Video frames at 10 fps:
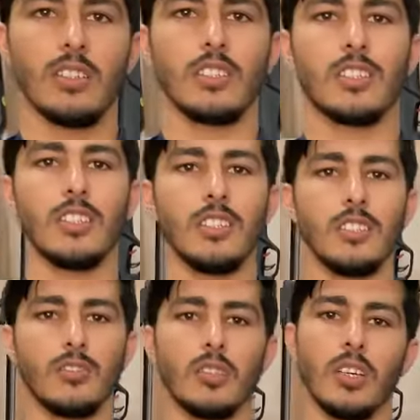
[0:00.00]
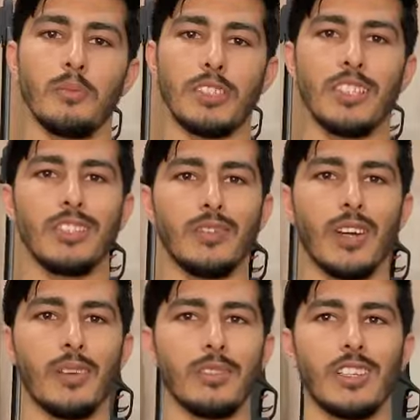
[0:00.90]
इसकी जो है पिछली
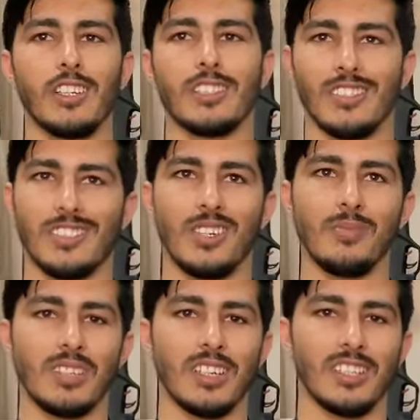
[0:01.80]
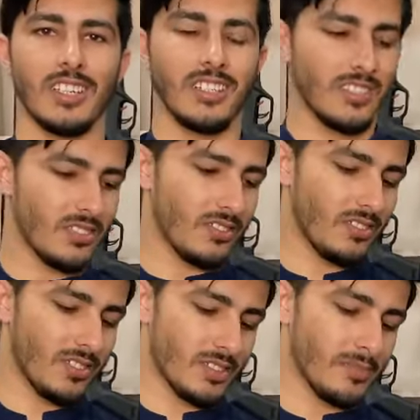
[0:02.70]
दफ़ा हमने रेट सस्ता बताया था तो
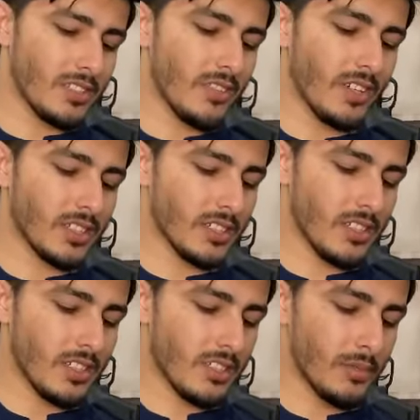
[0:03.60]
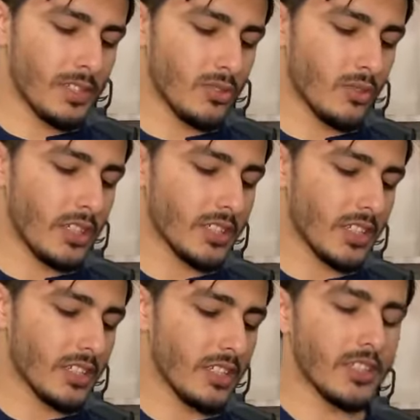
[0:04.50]
इस भी दफ़ा रेट अपडेट हुआ है
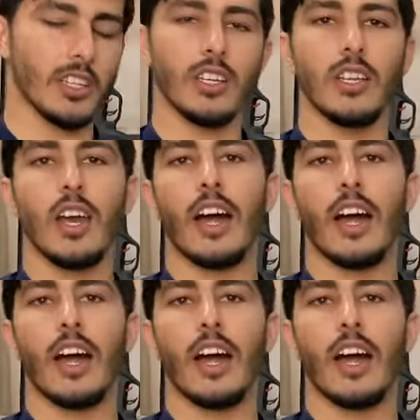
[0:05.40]
इसका रेट है